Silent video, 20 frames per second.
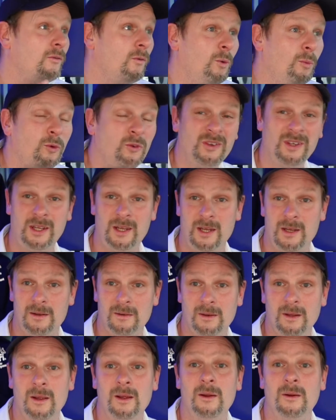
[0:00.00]
wo muss ich
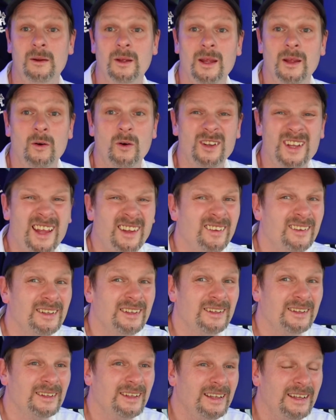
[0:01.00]
hin? Und das
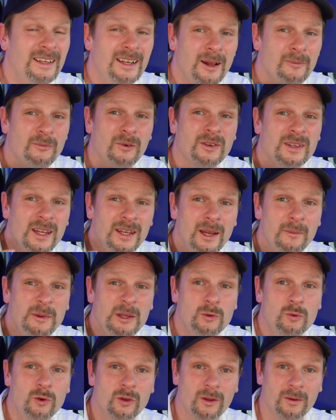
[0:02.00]
innerhalb von jeder
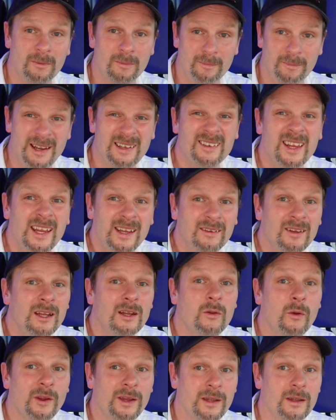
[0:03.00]
Minute bei
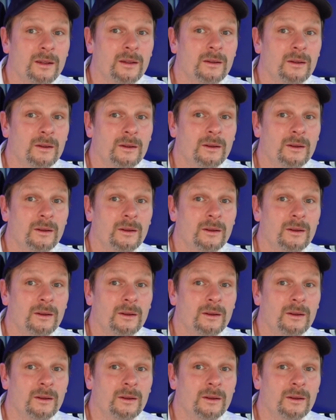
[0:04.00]
60 Leuten